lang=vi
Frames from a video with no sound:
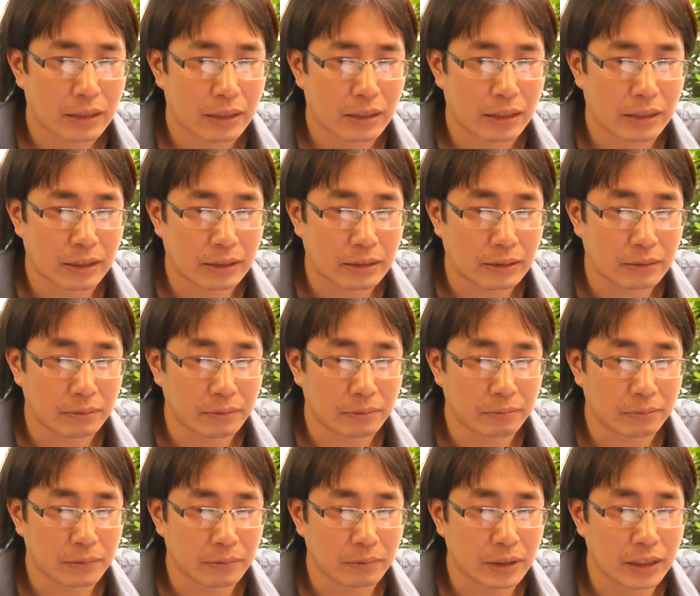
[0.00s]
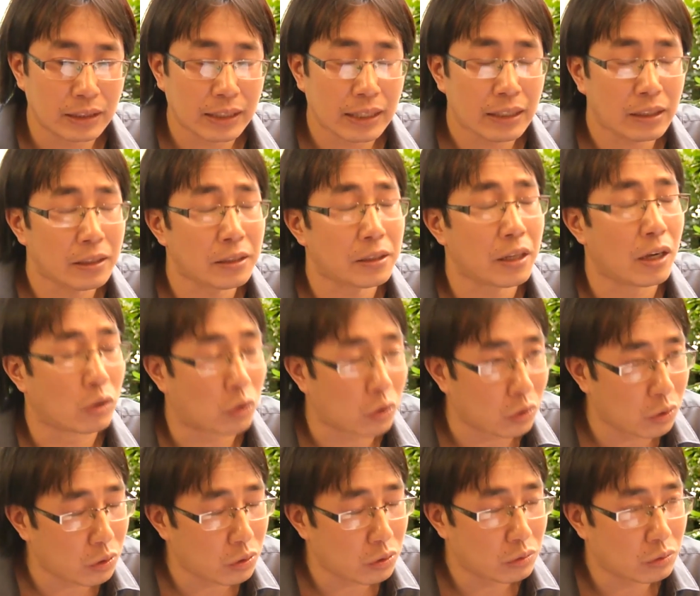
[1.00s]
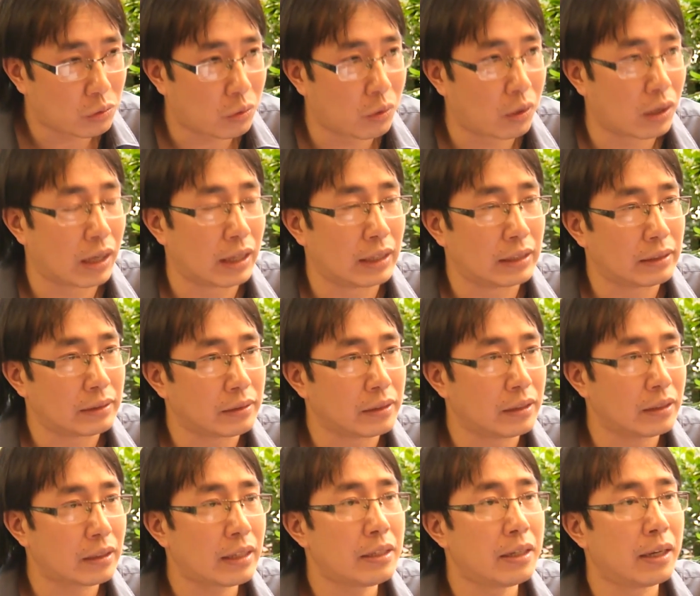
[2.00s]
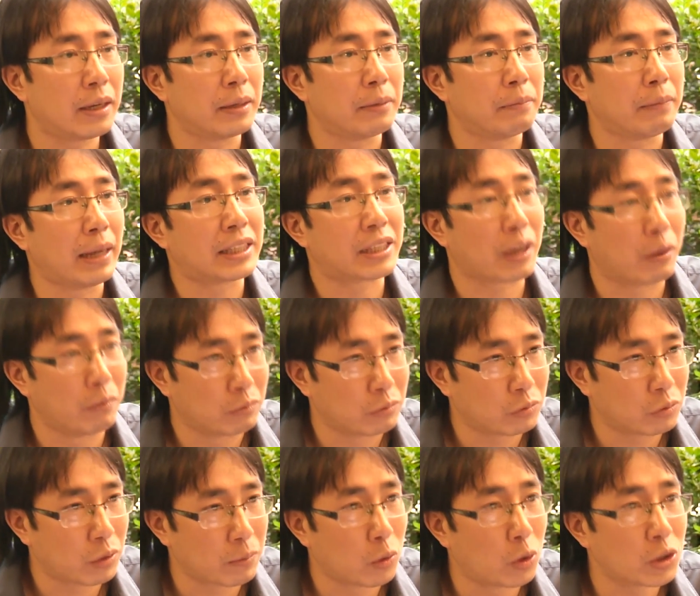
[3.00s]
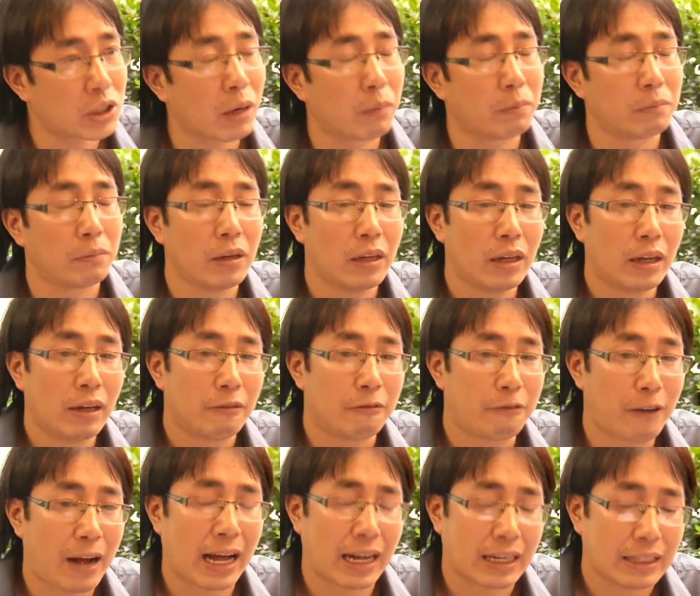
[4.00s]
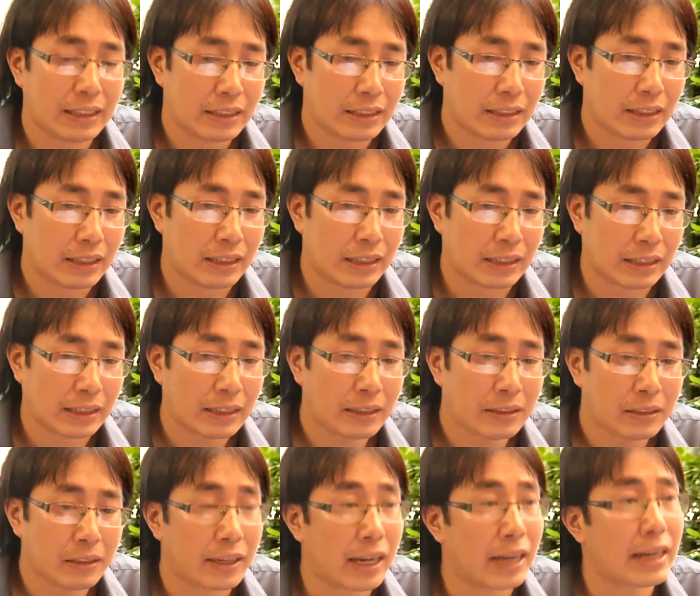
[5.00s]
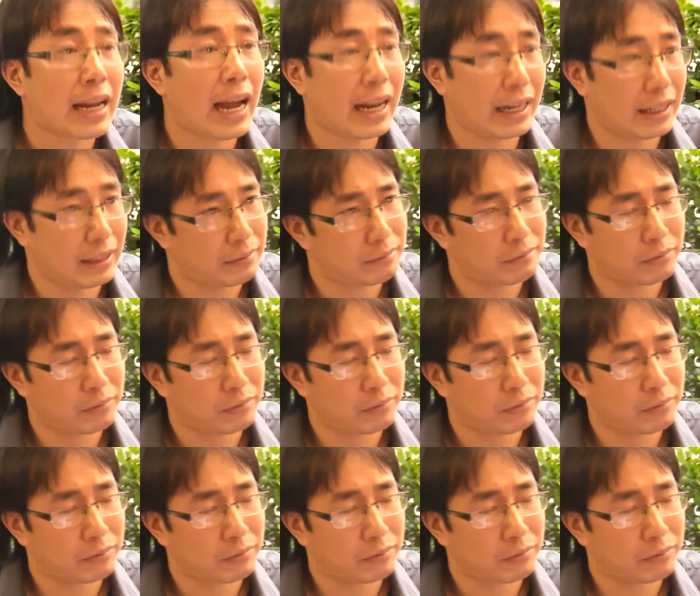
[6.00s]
à, những cái tư tưởng cũ của những cái người mẹ chồng hoặc bố chồng và à, cái tư tưởng hiện đại